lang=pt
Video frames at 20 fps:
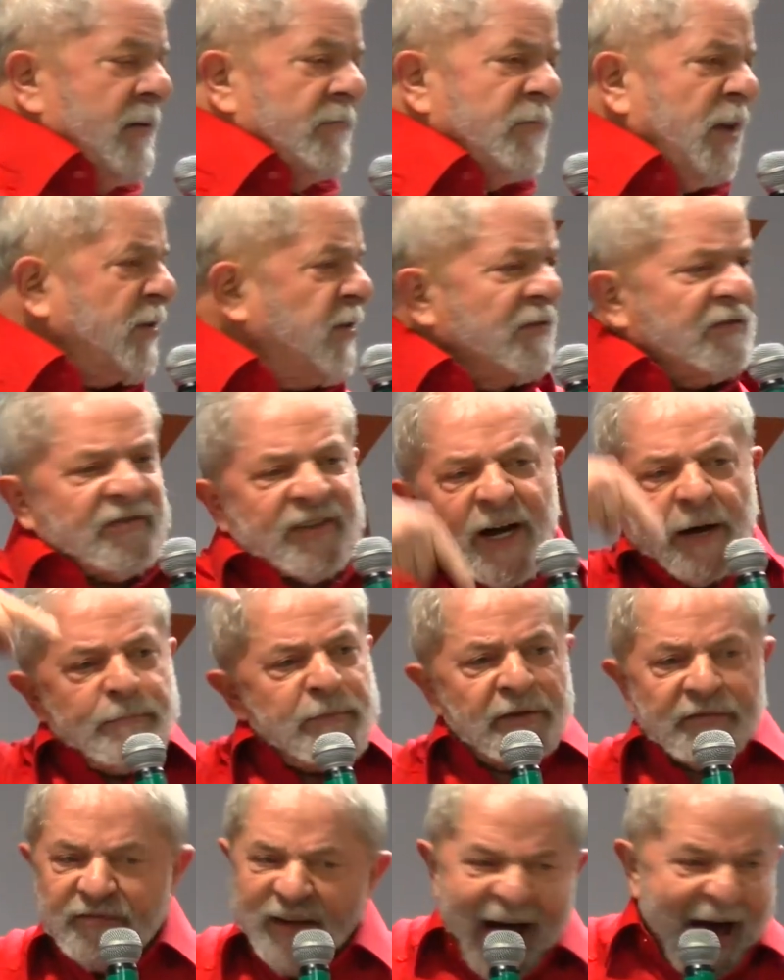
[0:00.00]
de
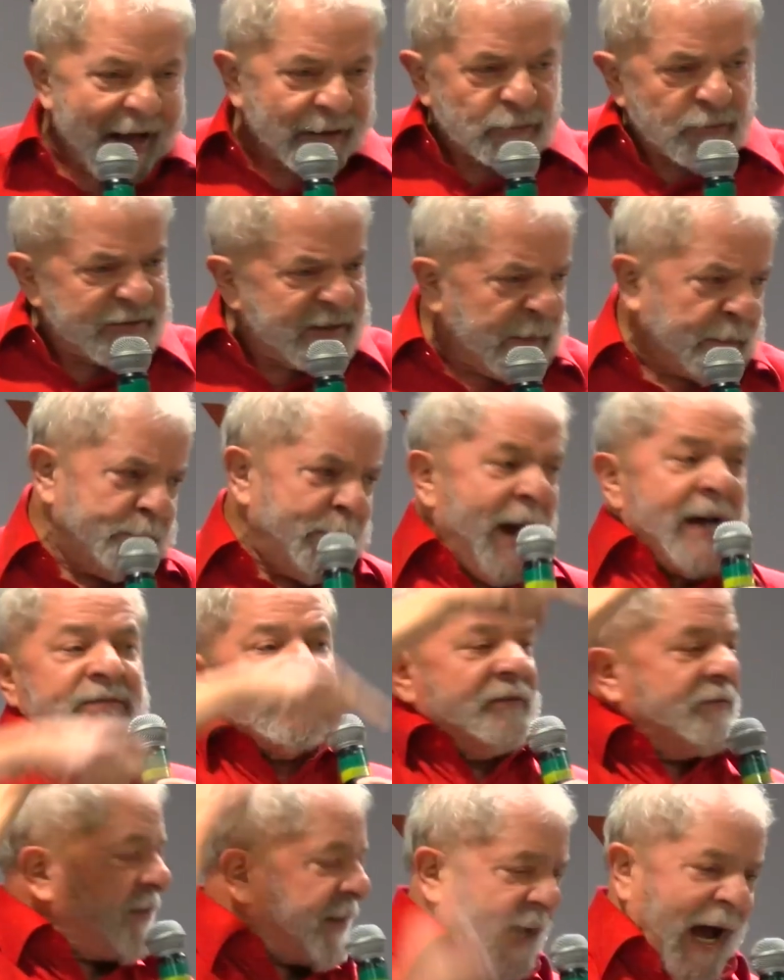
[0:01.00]
descamisados, de pés
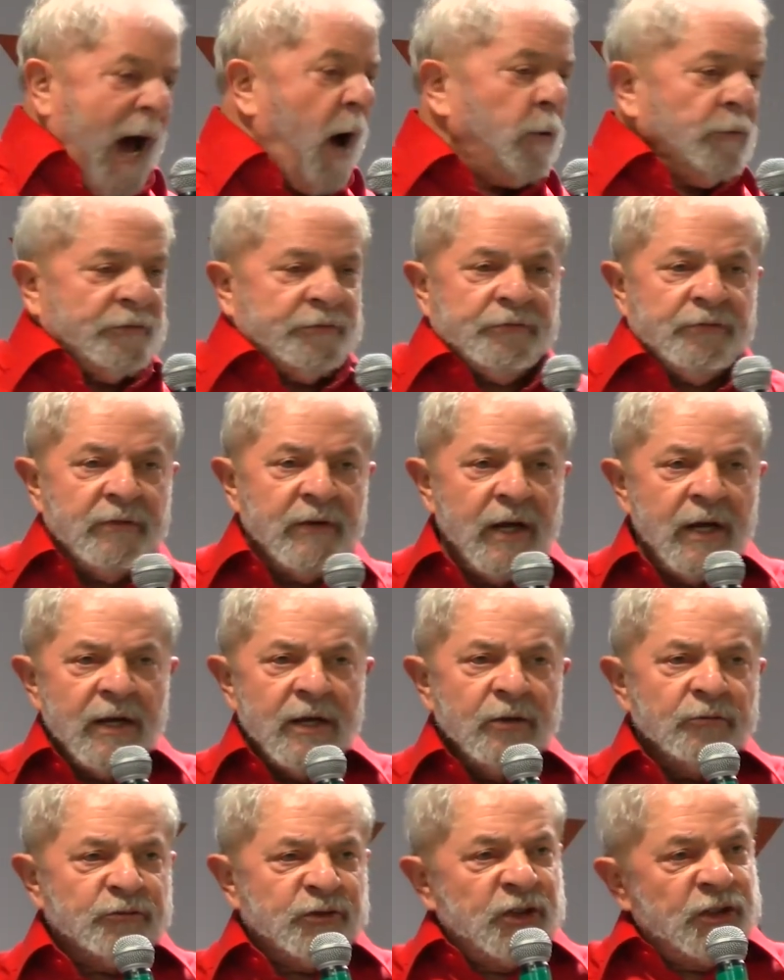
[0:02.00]
descalços,
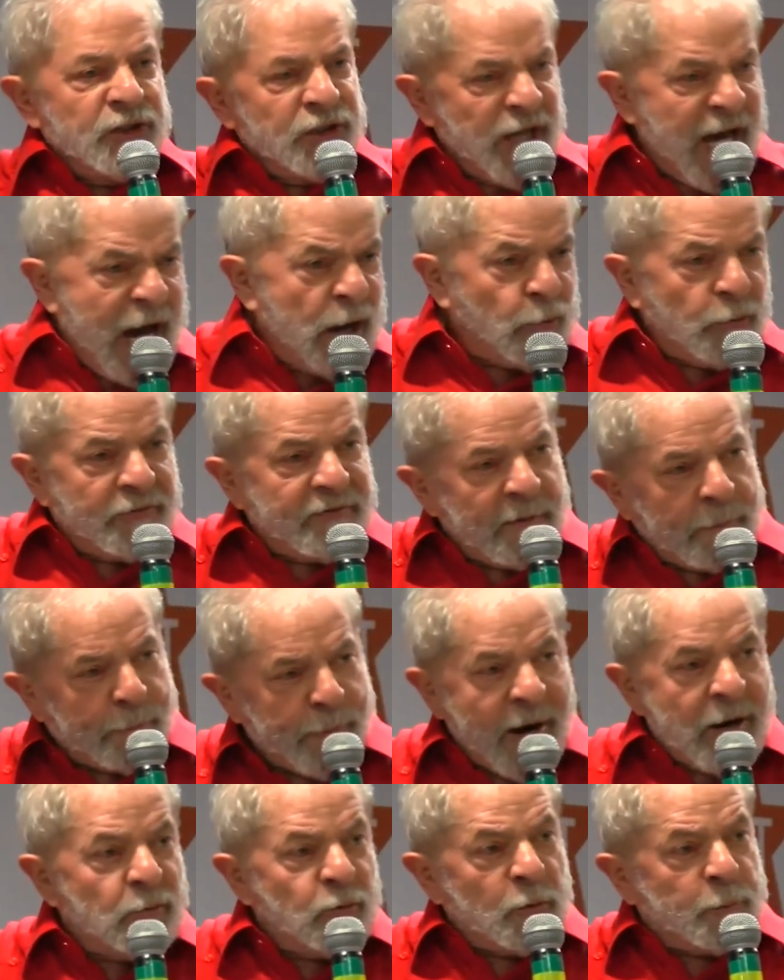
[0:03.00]
de negros e
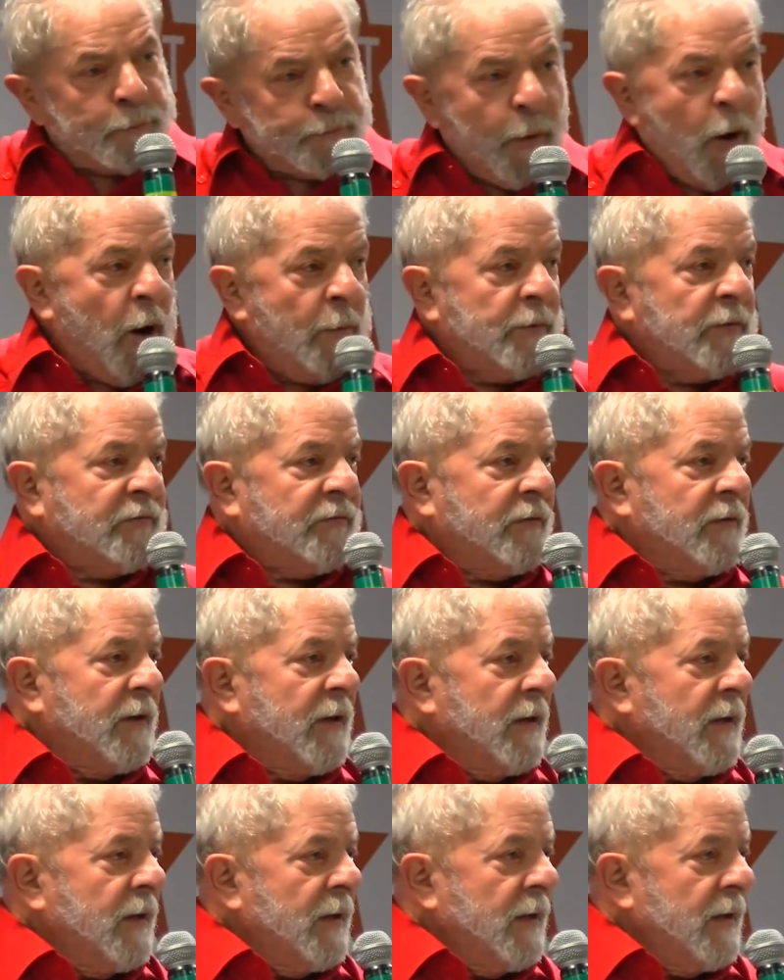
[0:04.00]
pancos pobres,
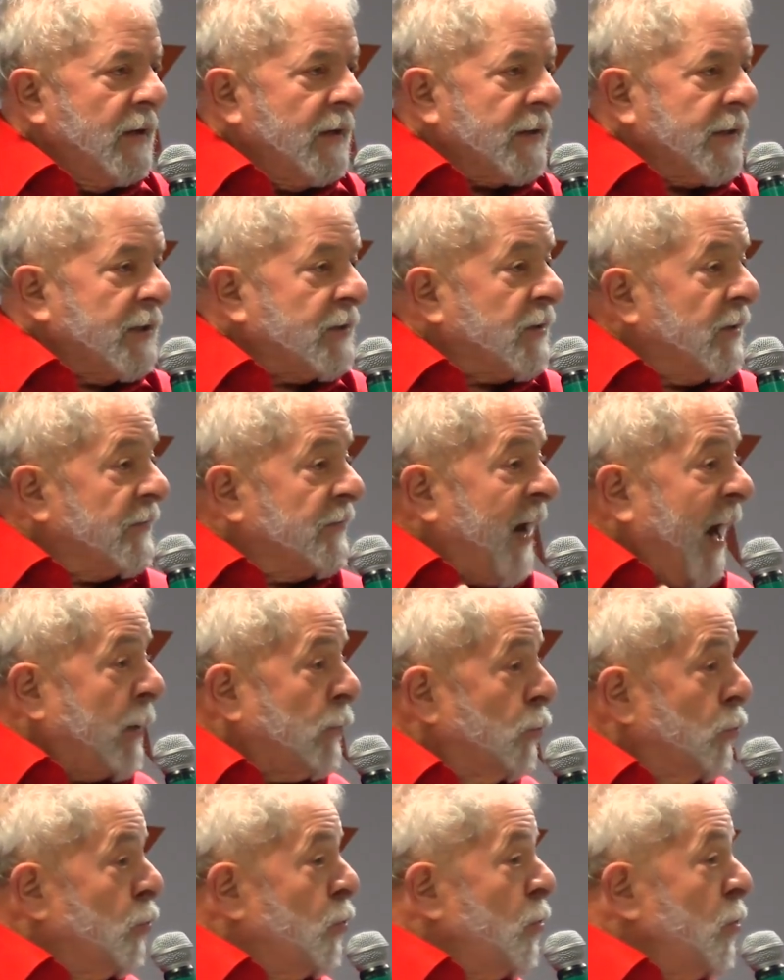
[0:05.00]
que
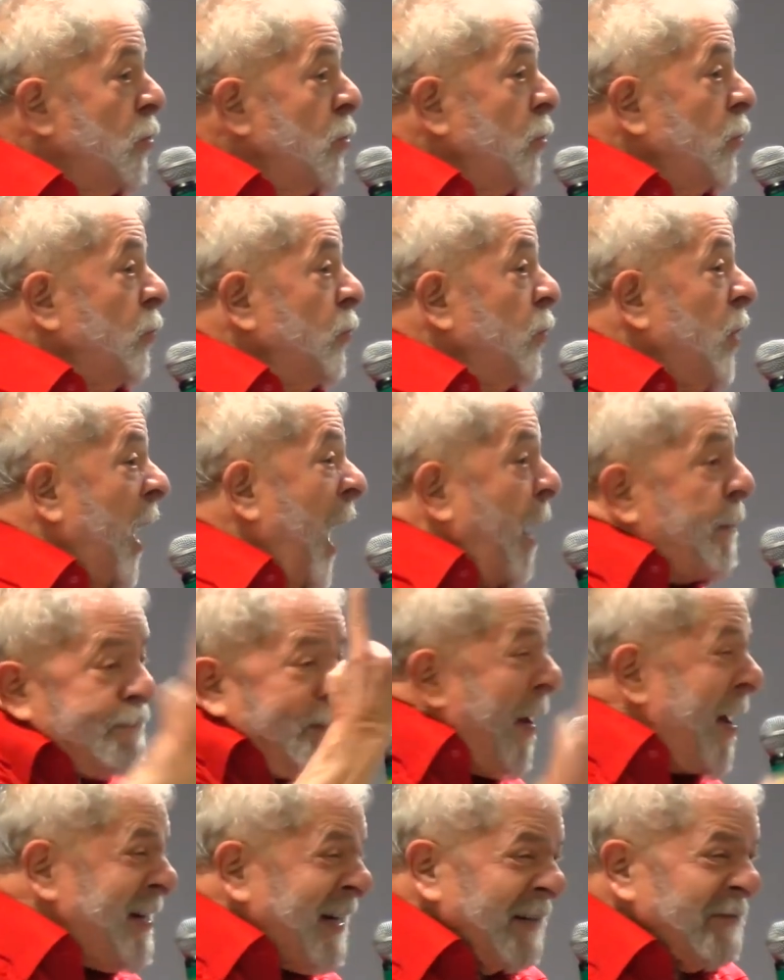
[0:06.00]
tiveram
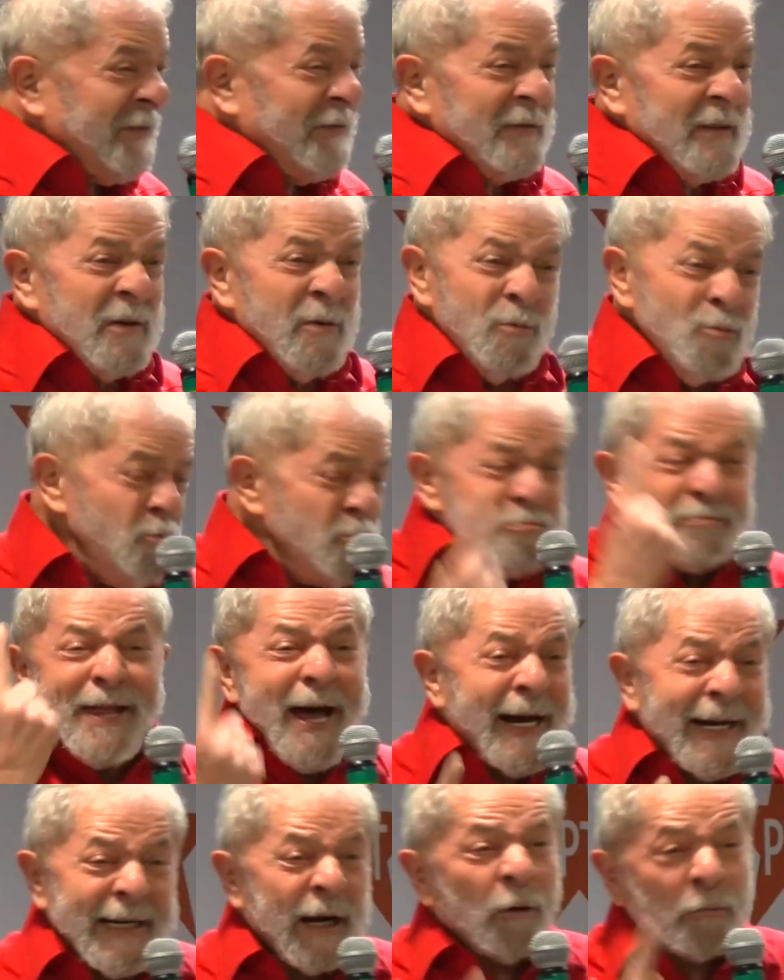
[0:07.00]
apenas um
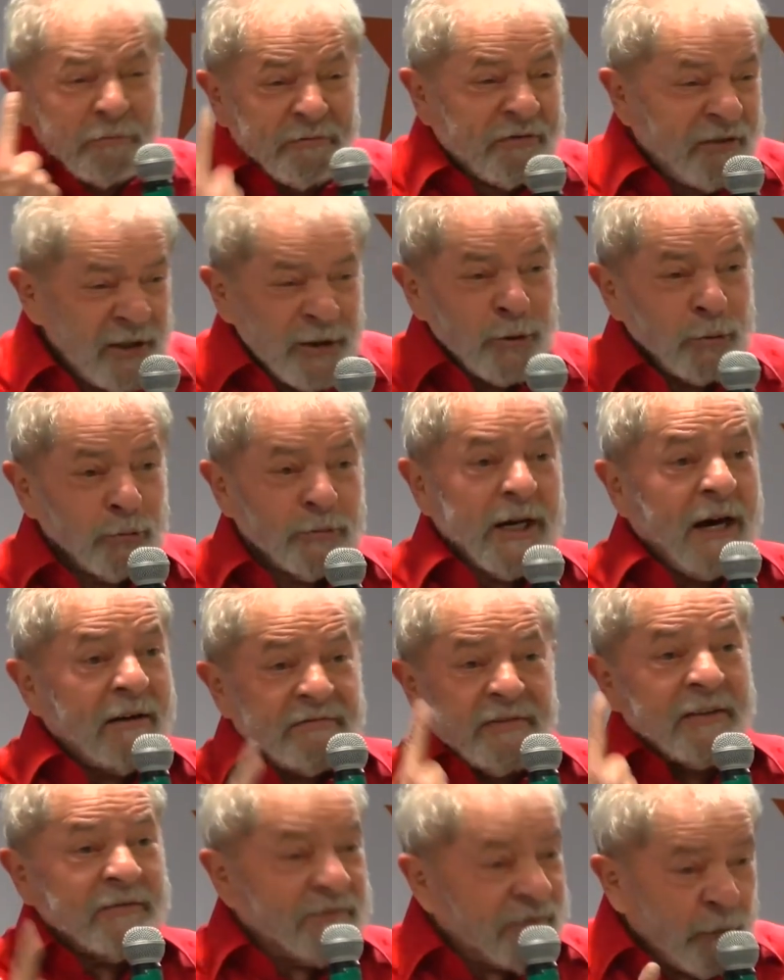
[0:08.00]
degrauzinho de
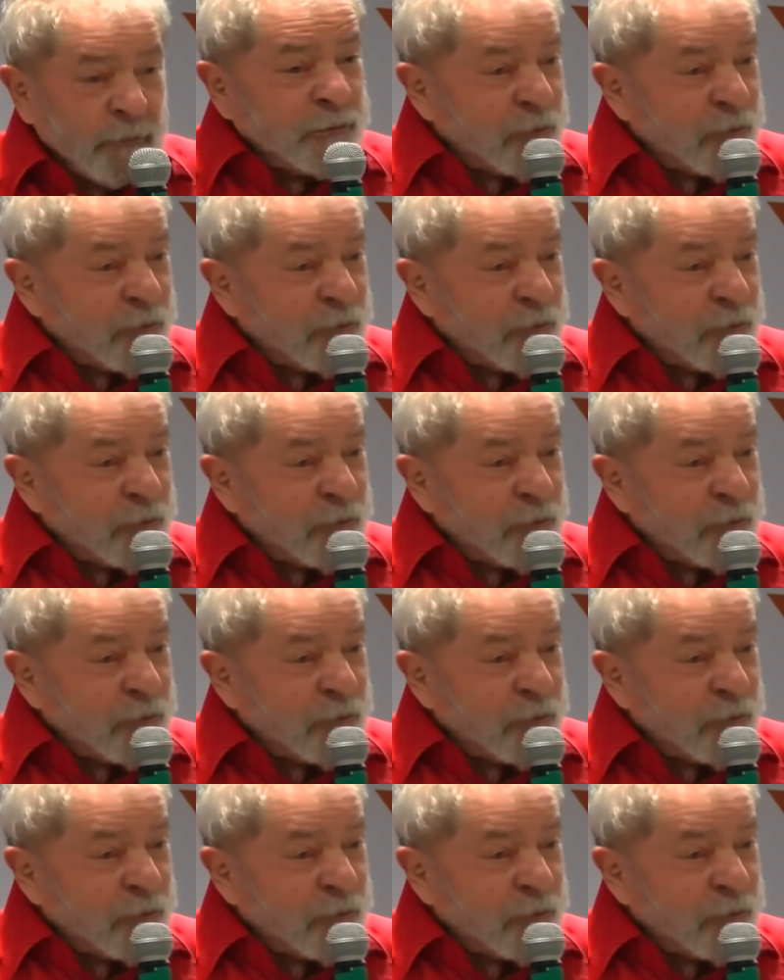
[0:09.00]
ascensão